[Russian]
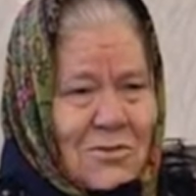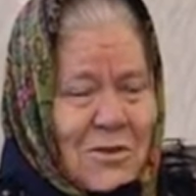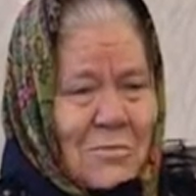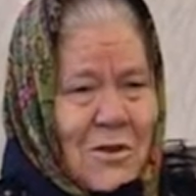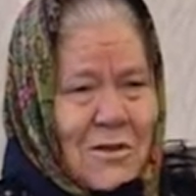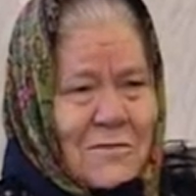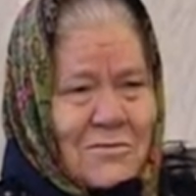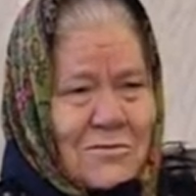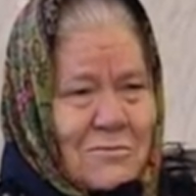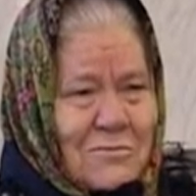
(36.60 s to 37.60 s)
забрали
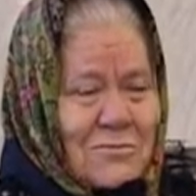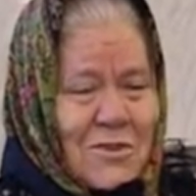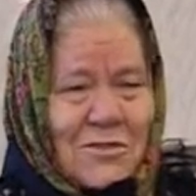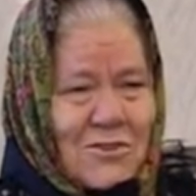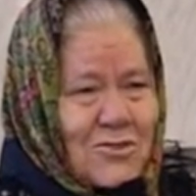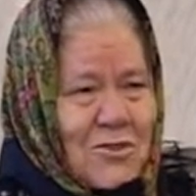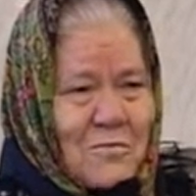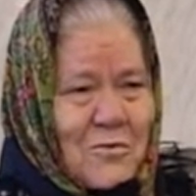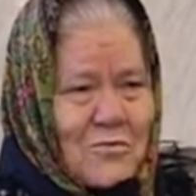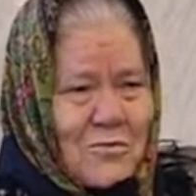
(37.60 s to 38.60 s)
все, вот я даже не
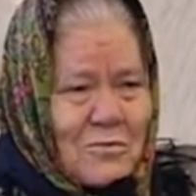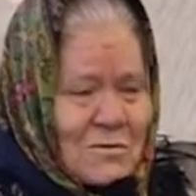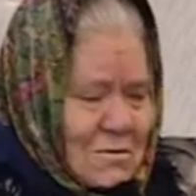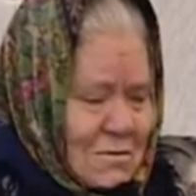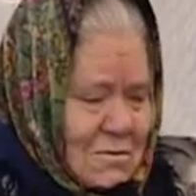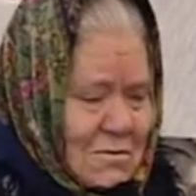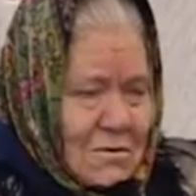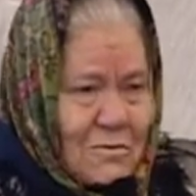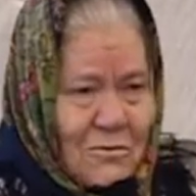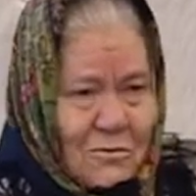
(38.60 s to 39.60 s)
помню.
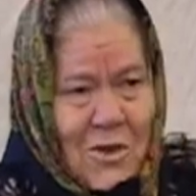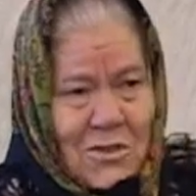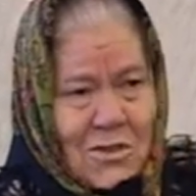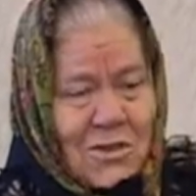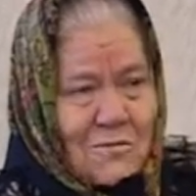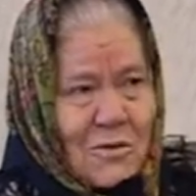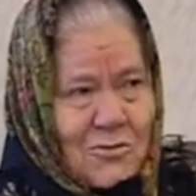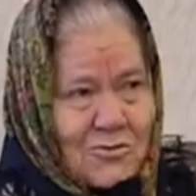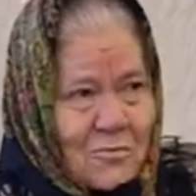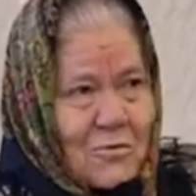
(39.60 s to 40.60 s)
Говорю, маленькие были,
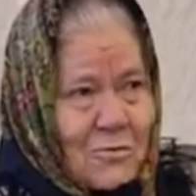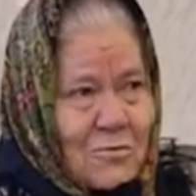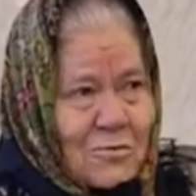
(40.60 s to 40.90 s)
чем помню.